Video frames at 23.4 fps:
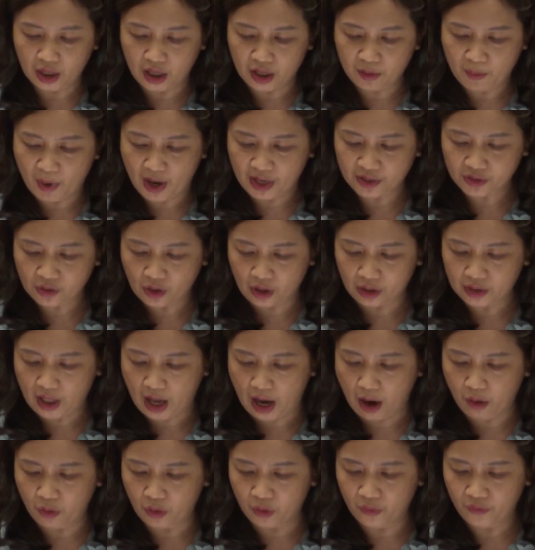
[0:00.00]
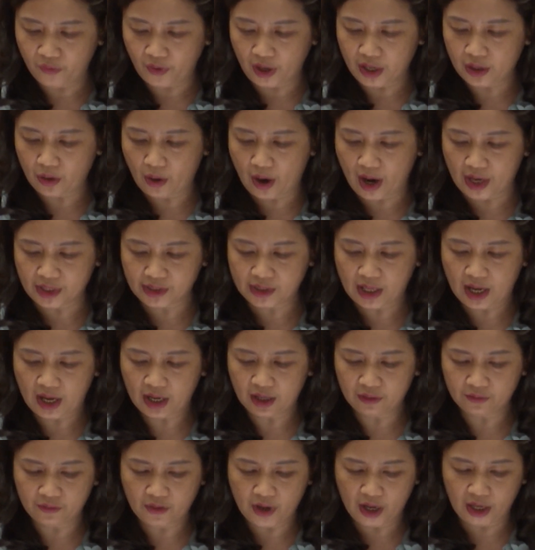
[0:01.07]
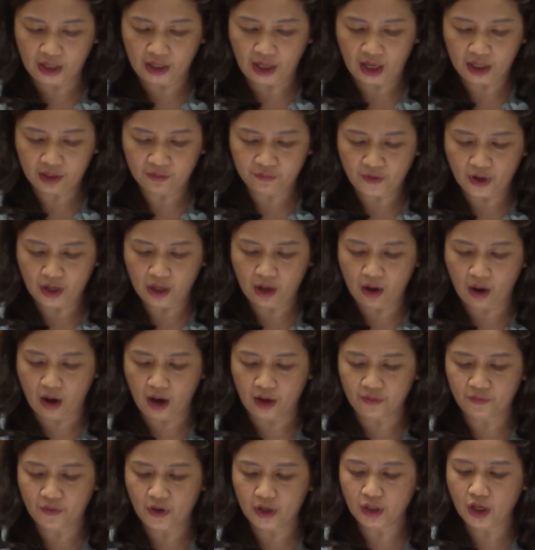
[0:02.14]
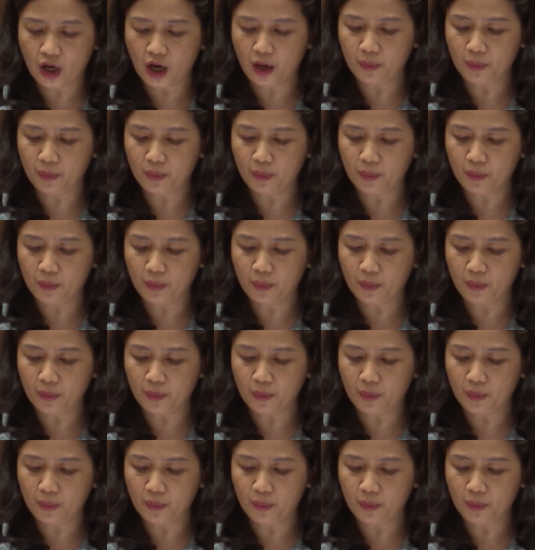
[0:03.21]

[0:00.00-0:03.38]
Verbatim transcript: để một bên trúng thầu. Ngoài ra còn có nhà thầu, nhà đầu tư